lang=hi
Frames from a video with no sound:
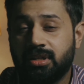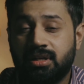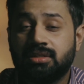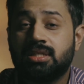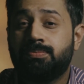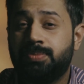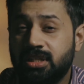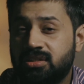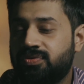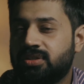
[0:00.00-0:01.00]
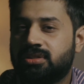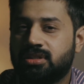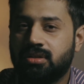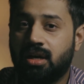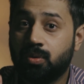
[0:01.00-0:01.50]
15 से 20
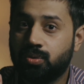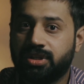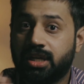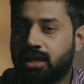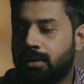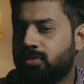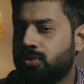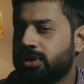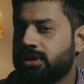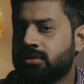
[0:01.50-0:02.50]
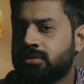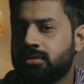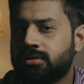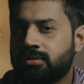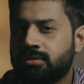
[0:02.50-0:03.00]
फीसद आलूदगी कम हो गई
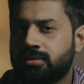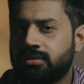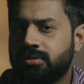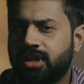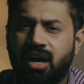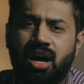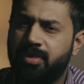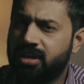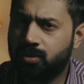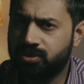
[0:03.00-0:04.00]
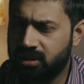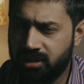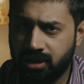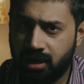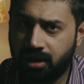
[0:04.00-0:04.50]
क्या हमें यह कुदरत
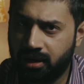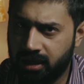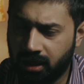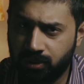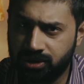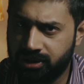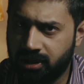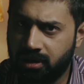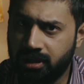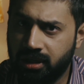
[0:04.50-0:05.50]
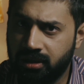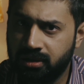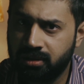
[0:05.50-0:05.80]
इशारा करने की कोशिश कर रही है